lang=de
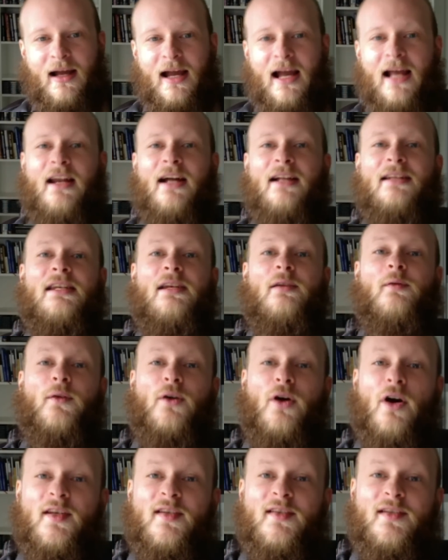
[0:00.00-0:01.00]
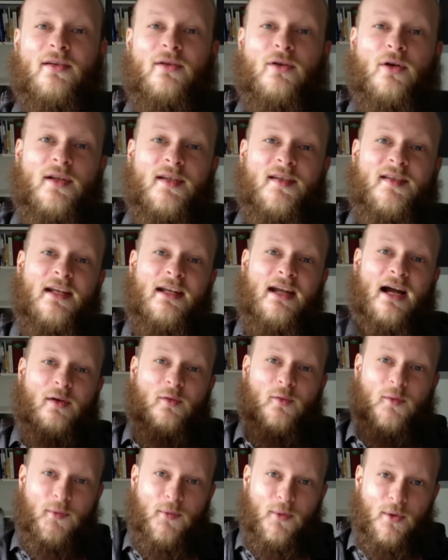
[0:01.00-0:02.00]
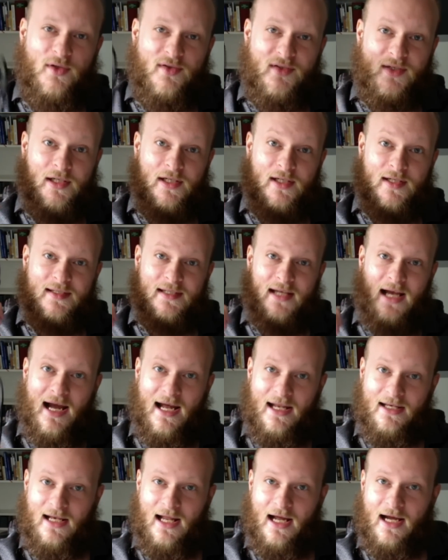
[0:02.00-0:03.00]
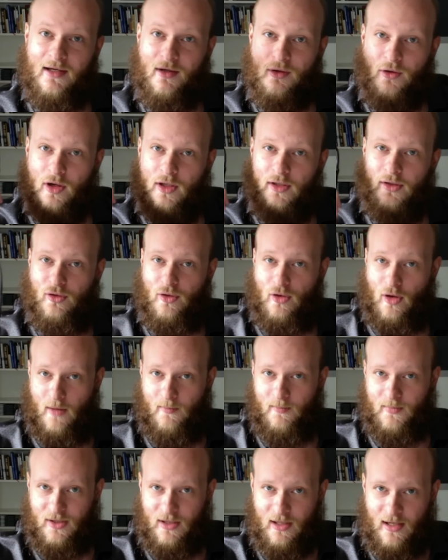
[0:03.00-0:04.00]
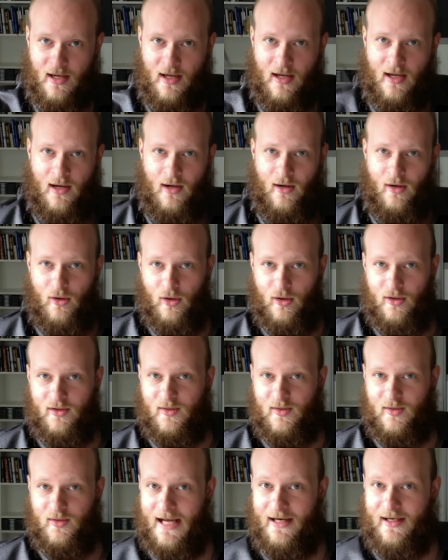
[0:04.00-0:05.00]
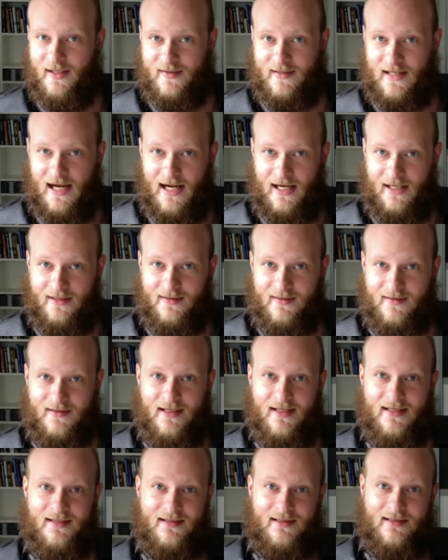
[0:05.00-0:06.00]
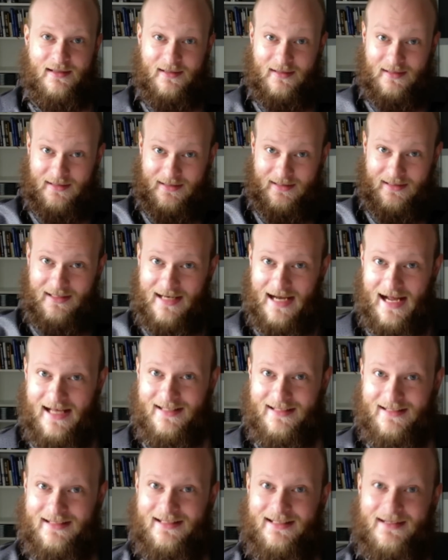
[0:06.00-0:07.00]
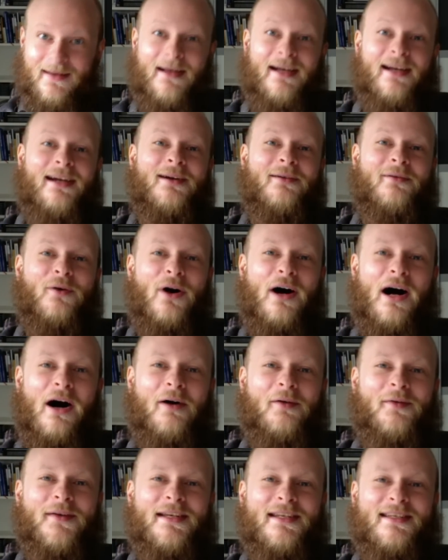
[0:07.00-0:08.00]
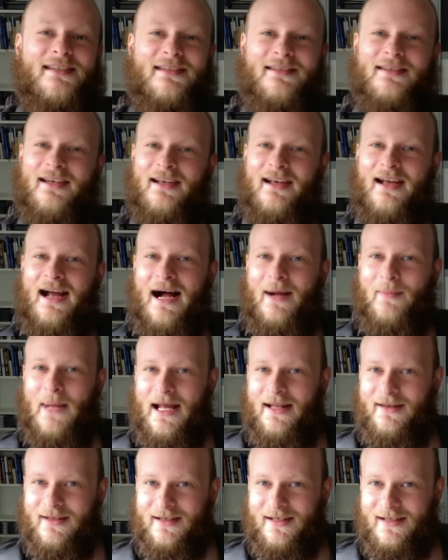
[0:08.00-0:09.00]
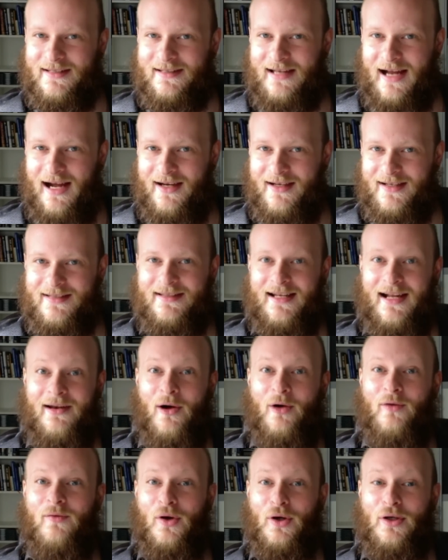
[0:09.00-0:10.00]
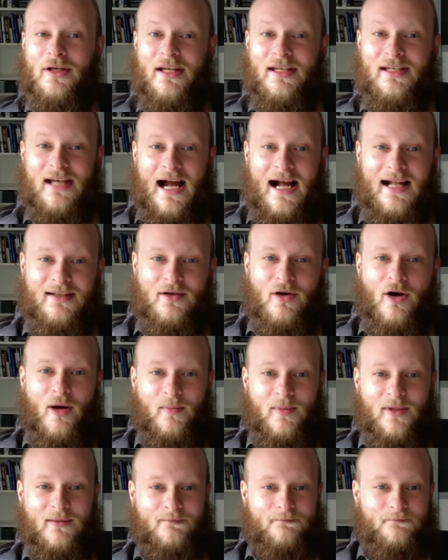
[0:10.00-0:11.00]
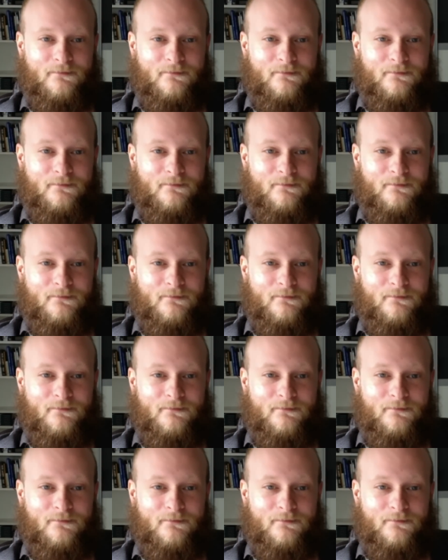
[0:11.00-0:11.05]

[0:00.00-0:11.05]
relativ kostengünstig an physisches Anlagegold kommt. Und meines Erachtens ist es das, worauf es am Ende des Tages dann auch wirklich ankommt.